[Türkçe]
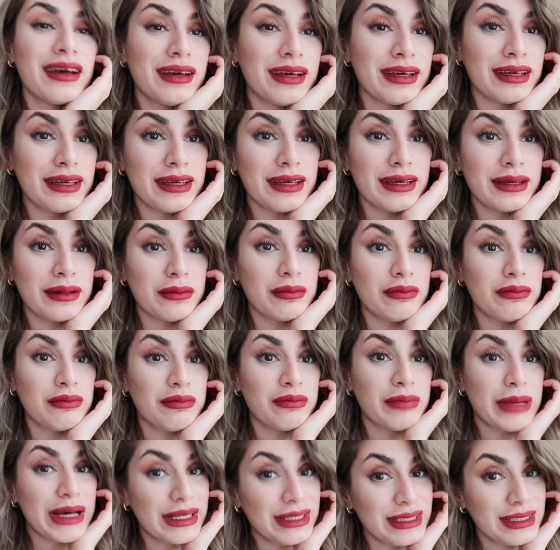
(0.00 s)
Ee,
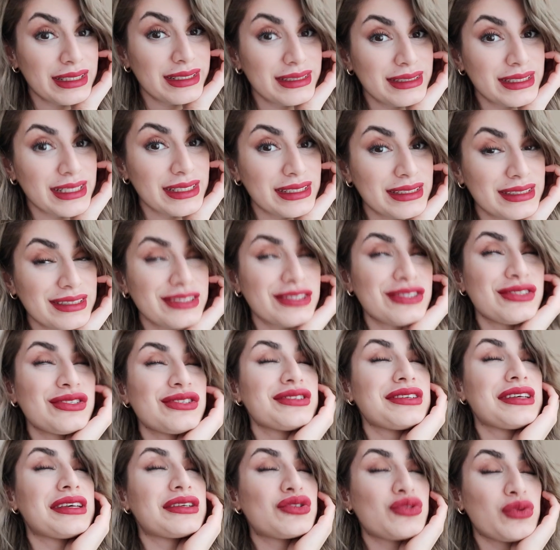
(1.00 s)
ben izlediğiniz için
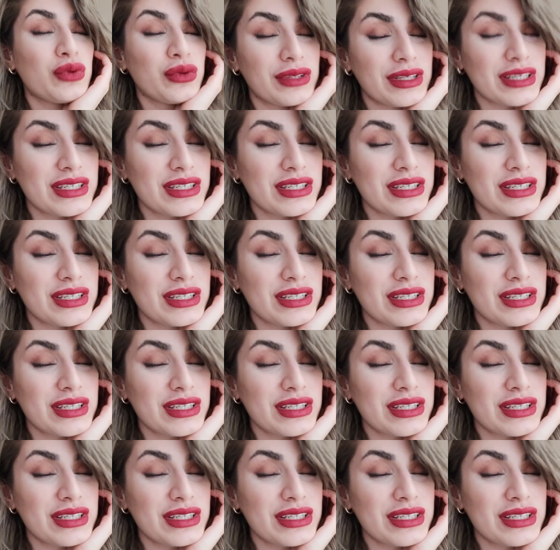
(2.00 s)
size çok